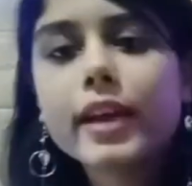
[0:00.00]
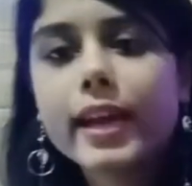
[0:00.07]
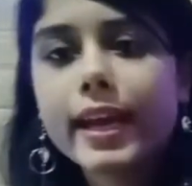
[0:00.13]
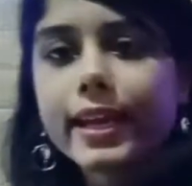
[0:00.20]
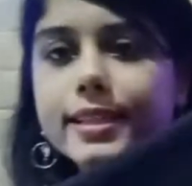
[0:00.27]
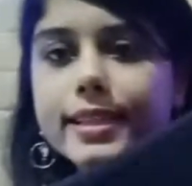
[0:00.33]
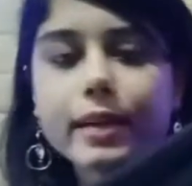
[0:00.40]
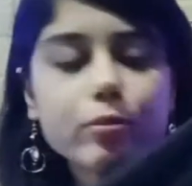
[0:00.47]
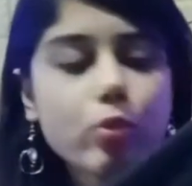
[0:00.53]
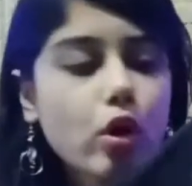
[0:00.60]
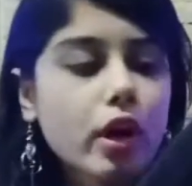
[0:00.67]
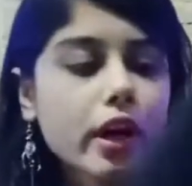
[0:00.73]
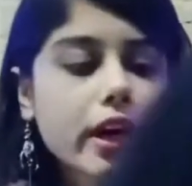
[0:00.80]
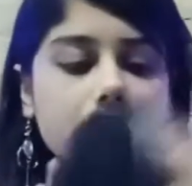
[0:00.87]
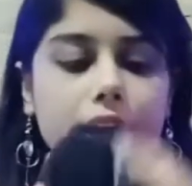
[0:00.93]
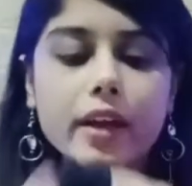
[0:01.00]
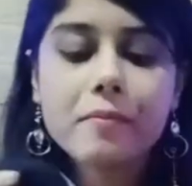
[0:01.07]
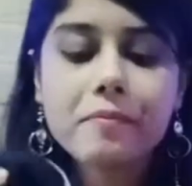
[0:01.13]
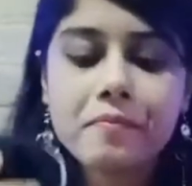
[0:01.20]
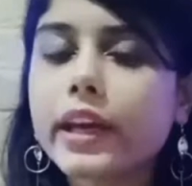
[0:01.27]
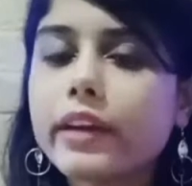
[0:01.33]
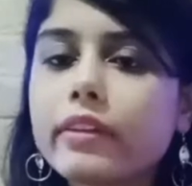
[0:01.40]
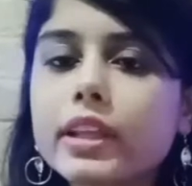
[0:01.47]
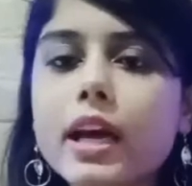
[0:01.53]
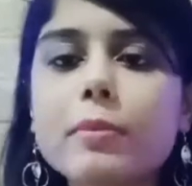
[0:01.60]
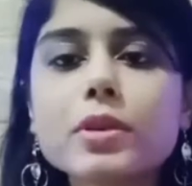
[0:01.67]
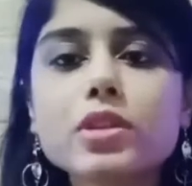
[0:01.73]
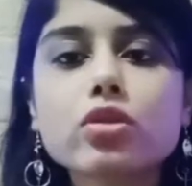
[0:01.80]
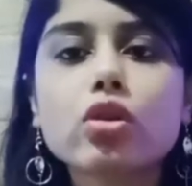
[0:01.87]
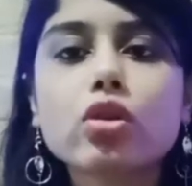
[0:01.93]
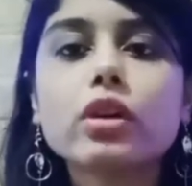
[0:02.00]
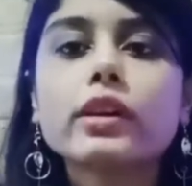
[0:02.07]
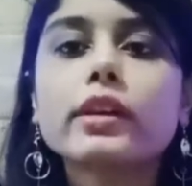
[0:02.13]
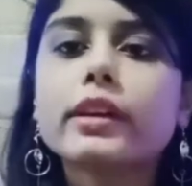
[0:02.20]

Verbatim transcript: एक साइड पॉकेट है इवन आप इसको